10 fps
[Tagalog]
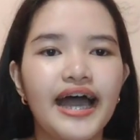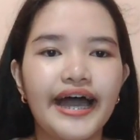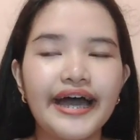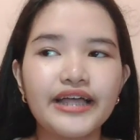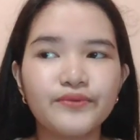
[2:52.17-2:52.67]

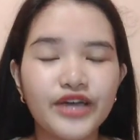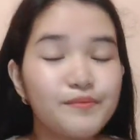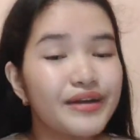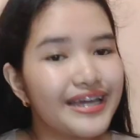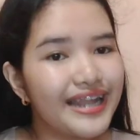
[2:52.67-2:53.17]
At huwag
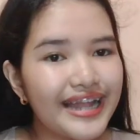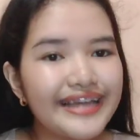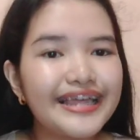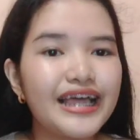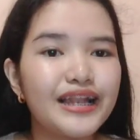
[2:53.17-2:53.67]
kayong mag
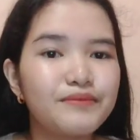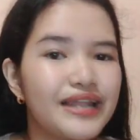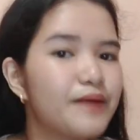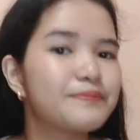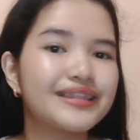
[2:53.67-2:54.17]
dahil
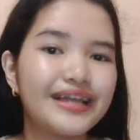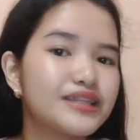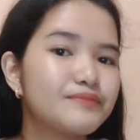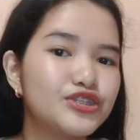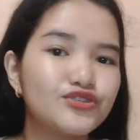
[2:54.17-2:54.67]
malapit lang
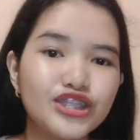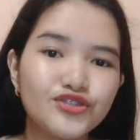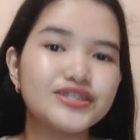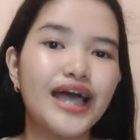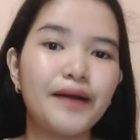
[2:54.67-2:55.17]
naman yun
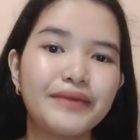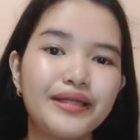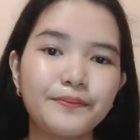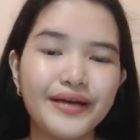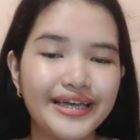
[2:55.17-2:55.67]
dito sa
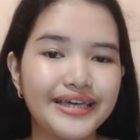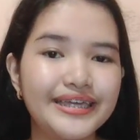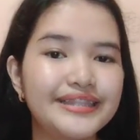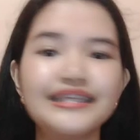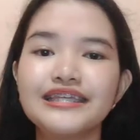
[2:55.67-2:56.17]
amin. Pag
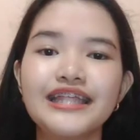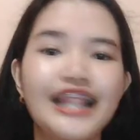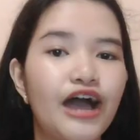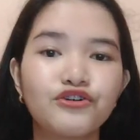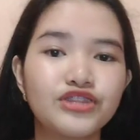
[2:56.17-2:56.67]
hindi
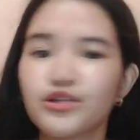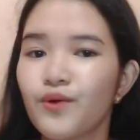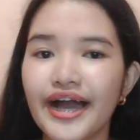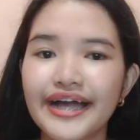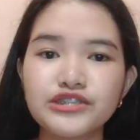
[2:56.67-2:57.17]
nila ako
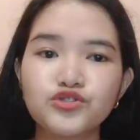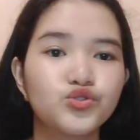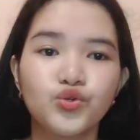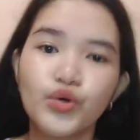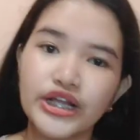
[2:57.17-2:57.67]
tinawagan,
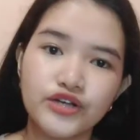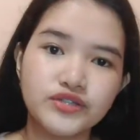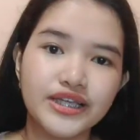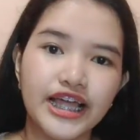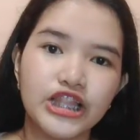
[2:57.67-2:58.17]
susugurin ko
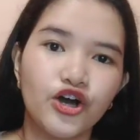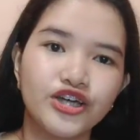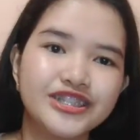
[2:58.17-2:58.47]
sila daw.